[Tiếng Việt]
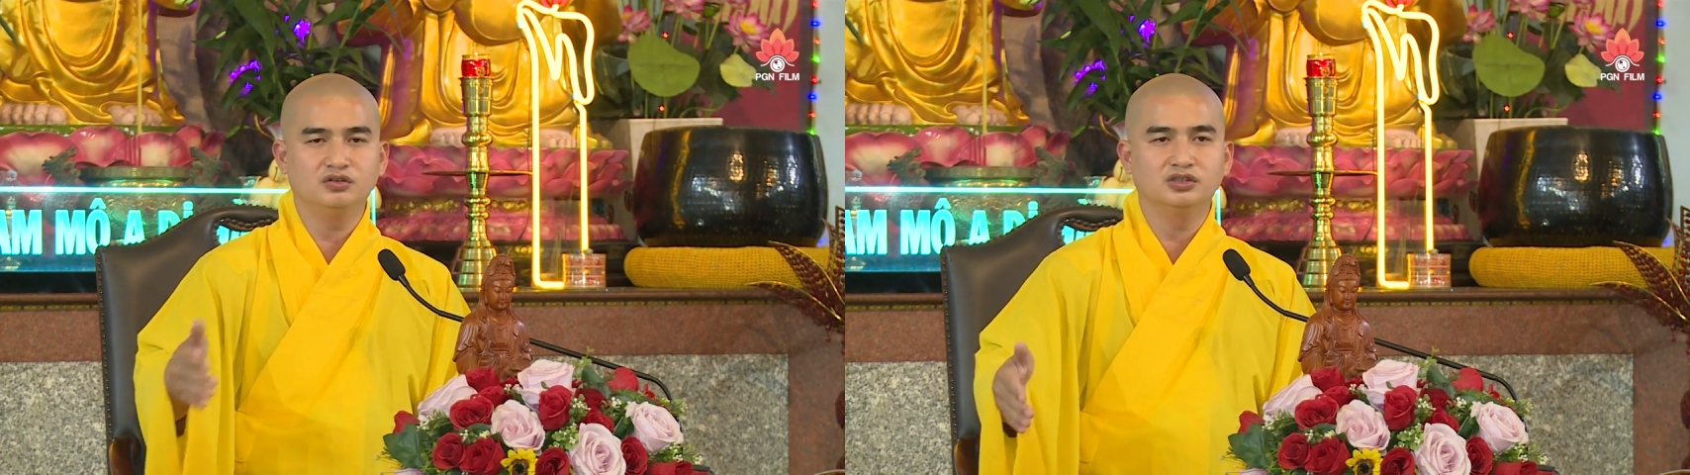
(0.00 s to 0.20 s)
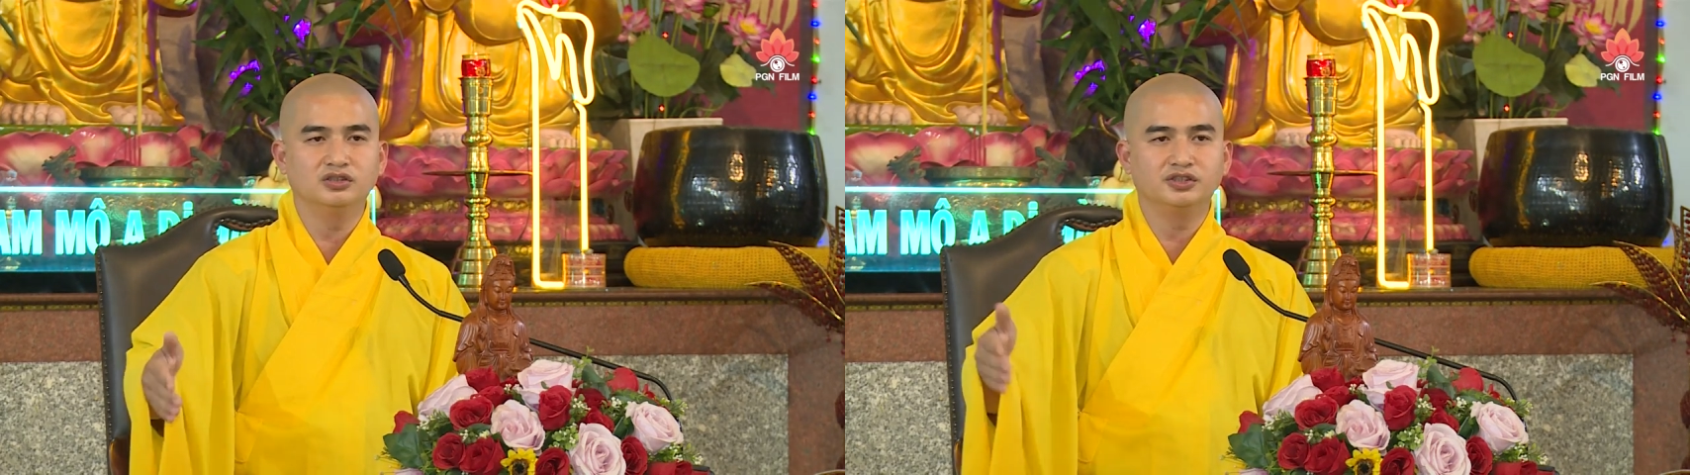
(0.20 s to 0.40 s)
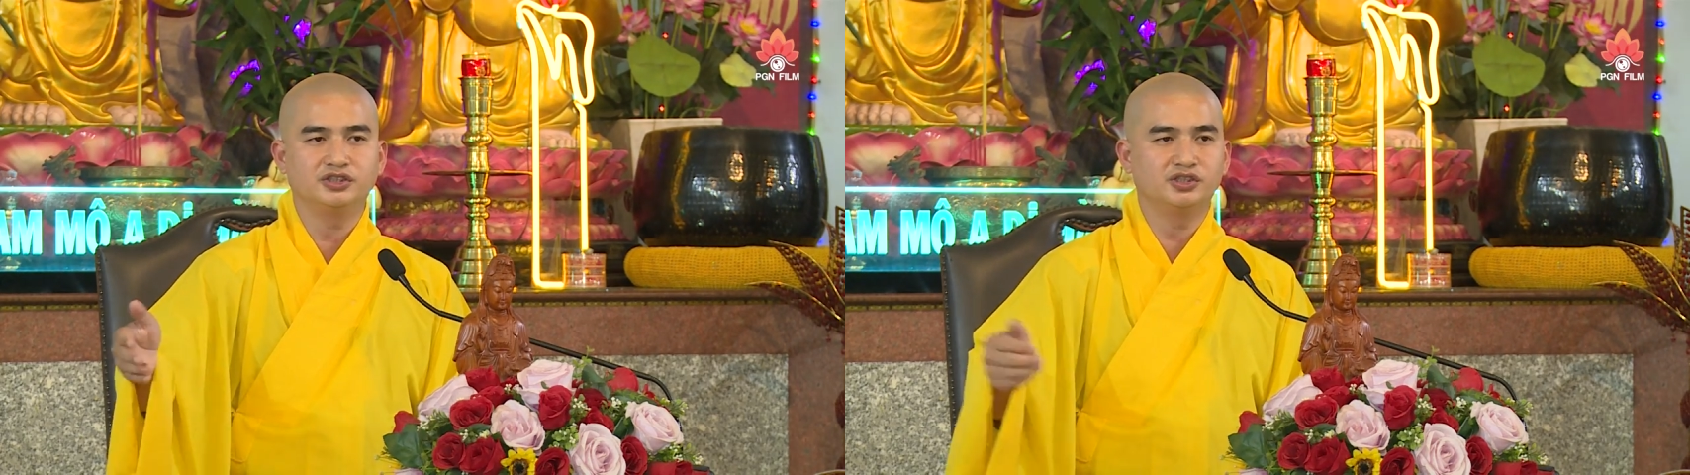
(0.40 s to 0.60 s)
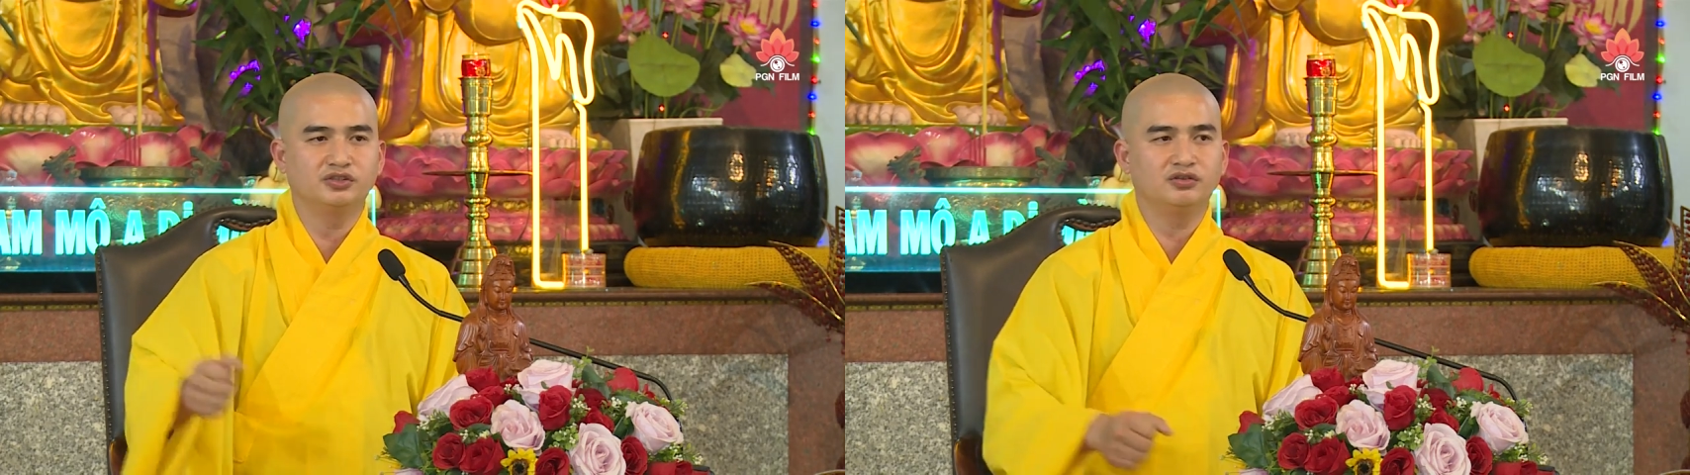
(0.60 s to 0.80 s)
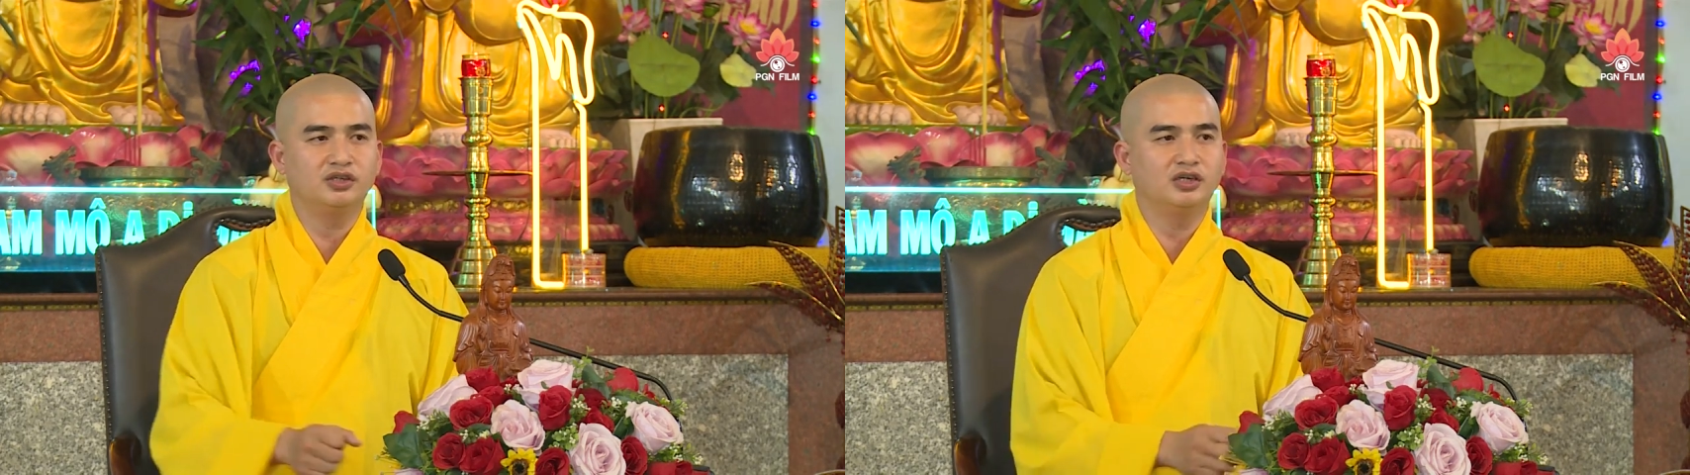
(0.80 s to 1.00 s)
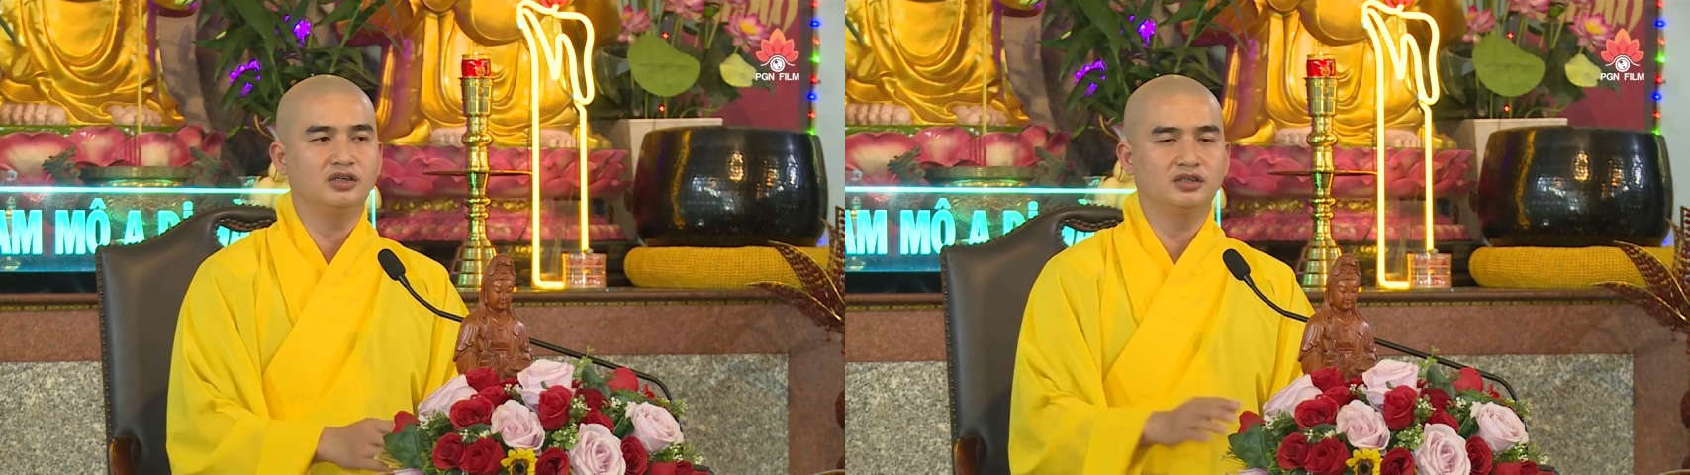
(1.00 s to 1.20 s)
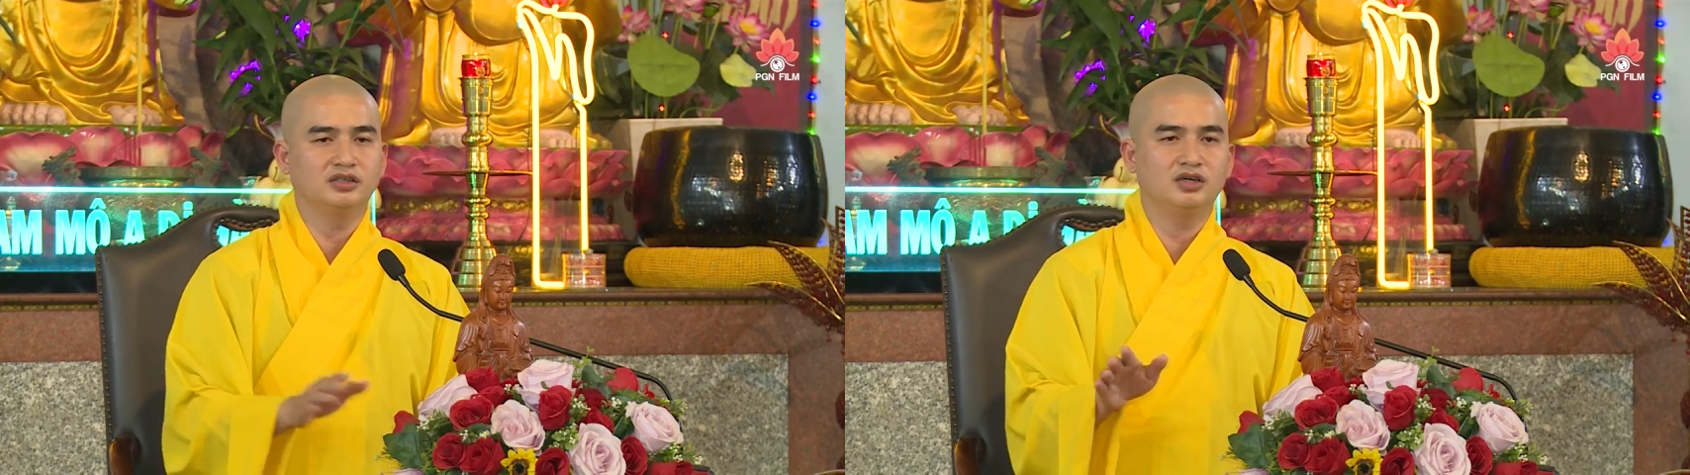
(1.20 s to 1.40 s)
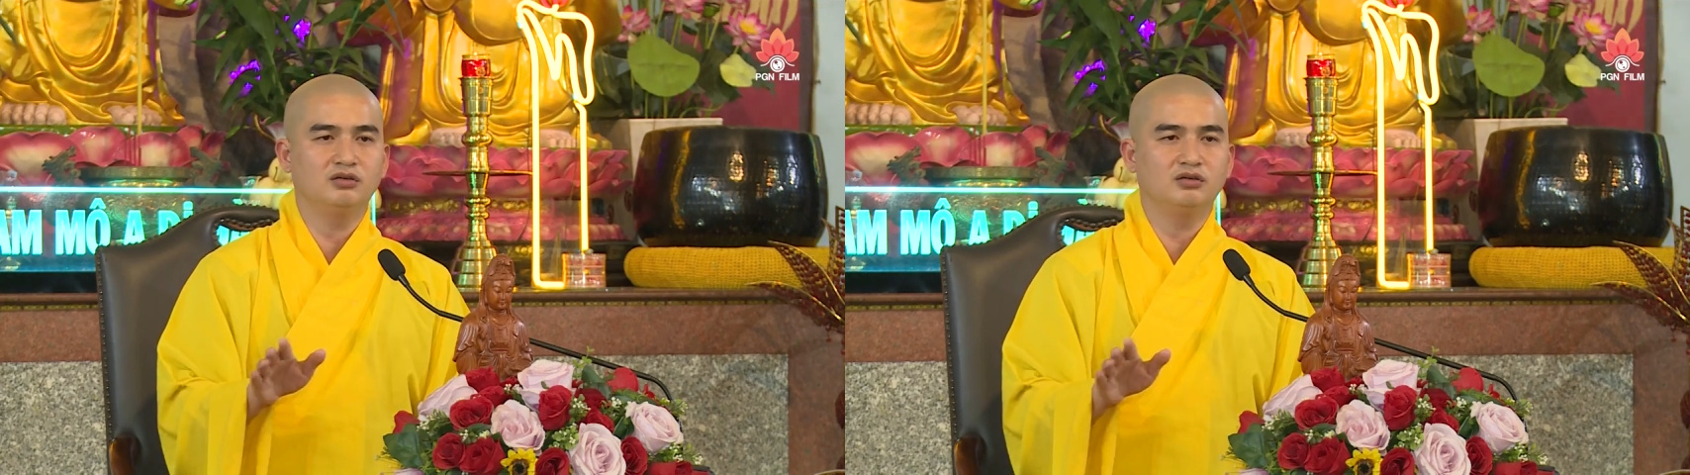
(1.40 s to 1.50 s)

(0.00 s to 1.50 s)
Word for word: của người chuyện của đời